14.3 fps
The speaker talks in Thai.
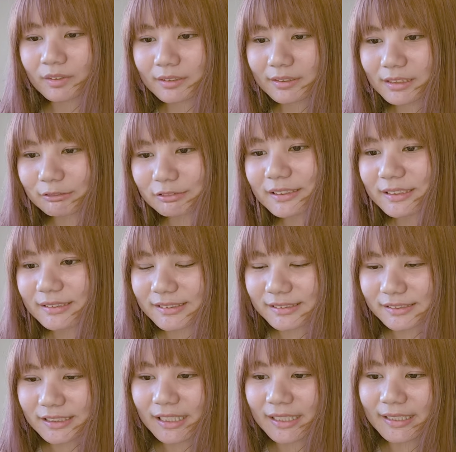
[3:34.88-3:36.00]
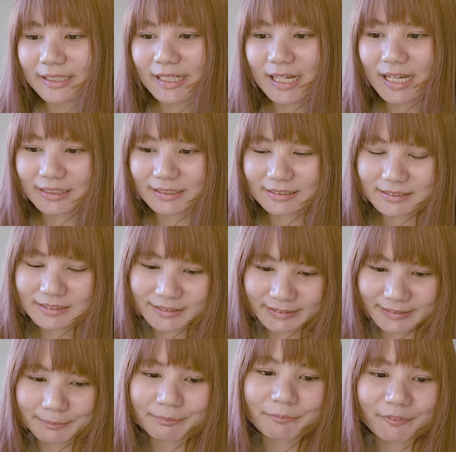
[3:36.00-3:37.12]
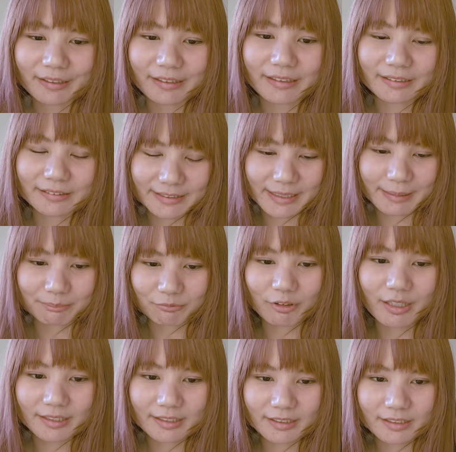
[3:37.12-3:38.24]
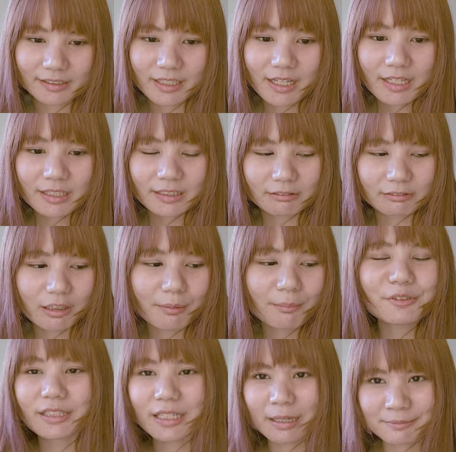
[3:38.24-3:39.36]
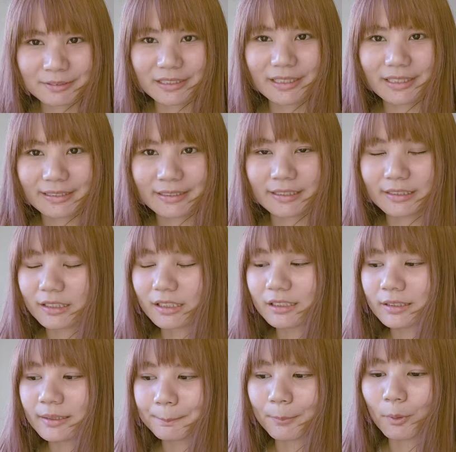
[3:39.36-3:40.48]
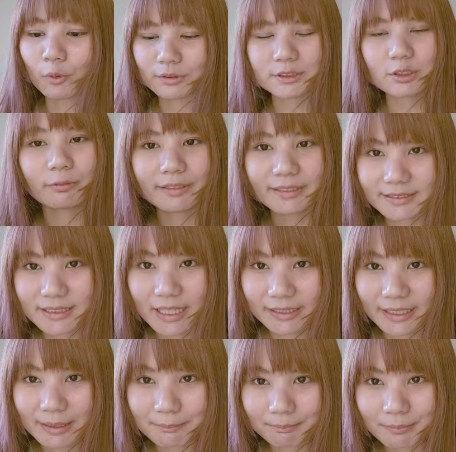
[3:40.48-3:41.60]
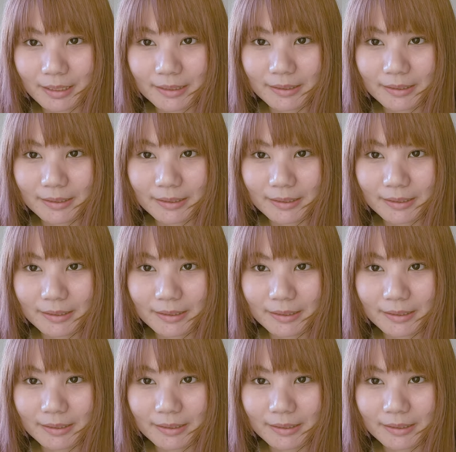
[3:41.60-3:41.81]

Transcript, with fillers: เราเลยตัดสินใจอัดคลิปค่ะเก็บไว้แล้วก็ไม่รู้จะทำยังไงไงก็เลยโพสต์ลง Instagram ไป